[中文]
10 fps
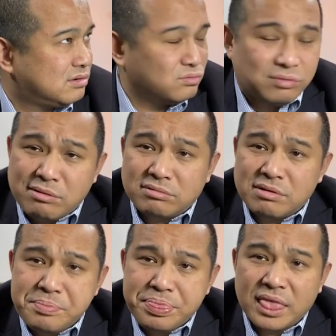五块五
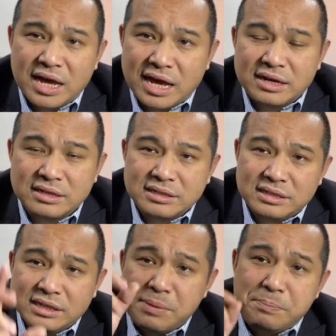啊，
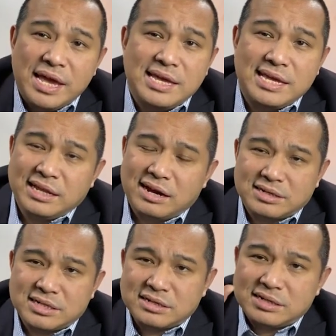一杯饮
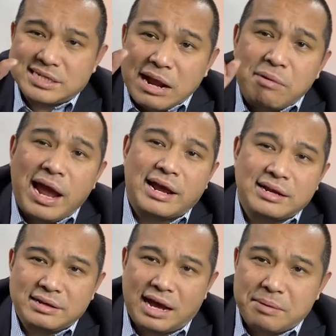料是三块
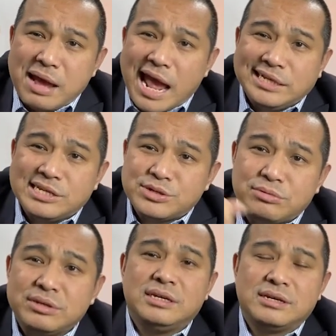啊，买一
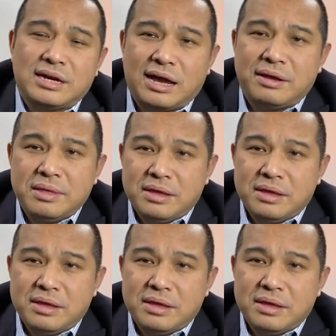送一啊，